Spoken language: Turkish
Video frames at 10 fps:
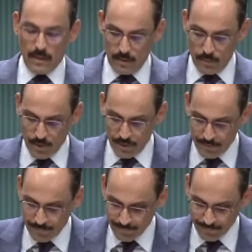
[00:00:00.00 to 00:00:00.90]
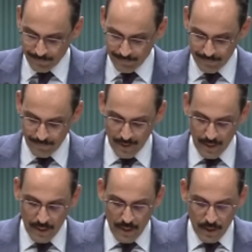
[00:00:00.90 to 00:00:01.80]
edilmiştir.
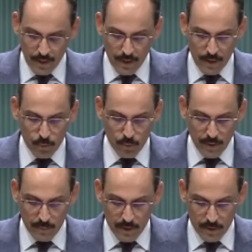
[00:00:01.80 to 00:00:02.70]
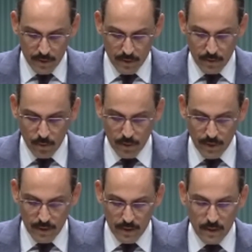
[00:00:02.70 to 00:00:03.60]
Genelkurmay Başkanı
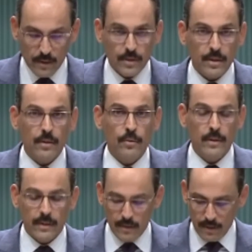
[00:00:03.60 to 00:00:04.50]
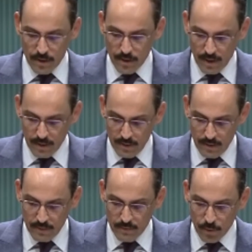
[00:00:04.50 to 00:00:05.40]
Orgeneral Yaşar Güler'in yaş
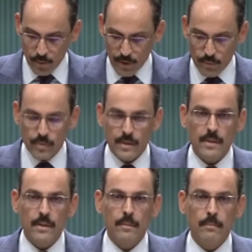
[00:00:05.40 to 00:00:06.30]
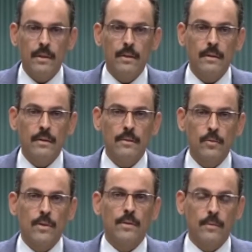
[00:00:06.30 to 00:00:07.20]
haddi ve görev süresi bir yıl
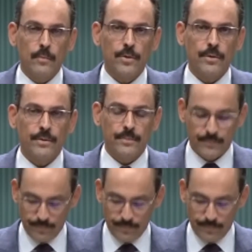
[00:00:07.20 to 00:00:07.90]
uzatılmıştır.